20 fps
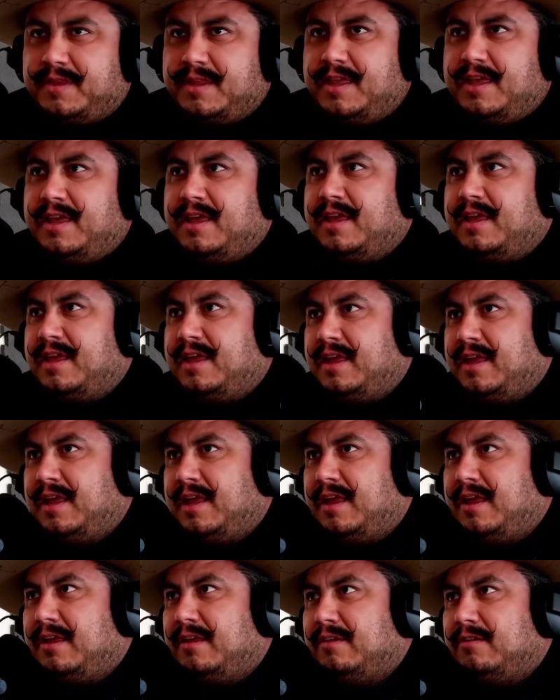
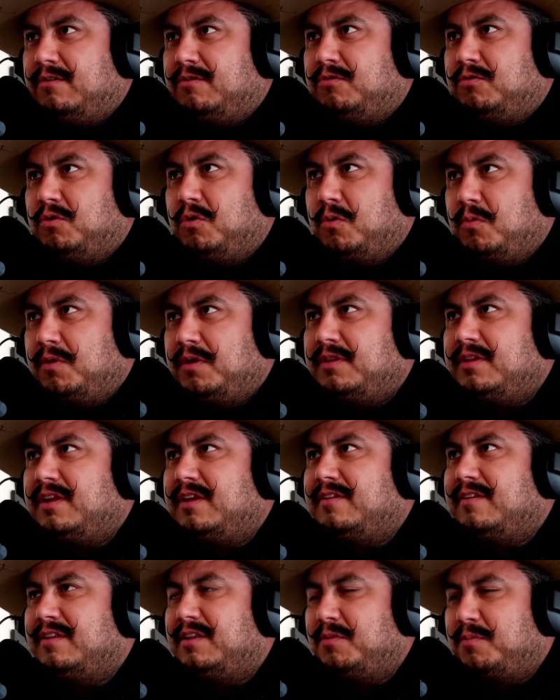Eh, estuvo muy
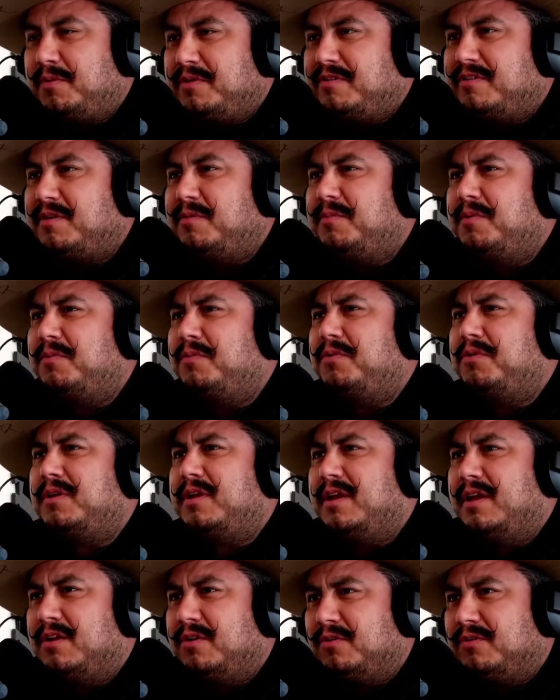interesante al principio
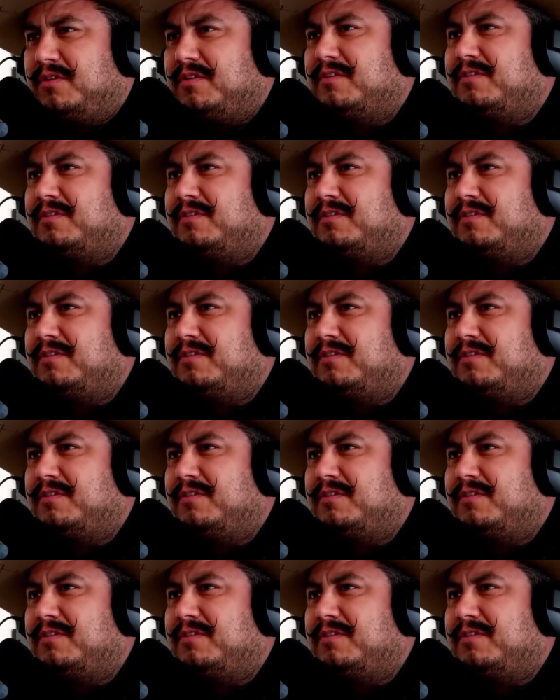porque nos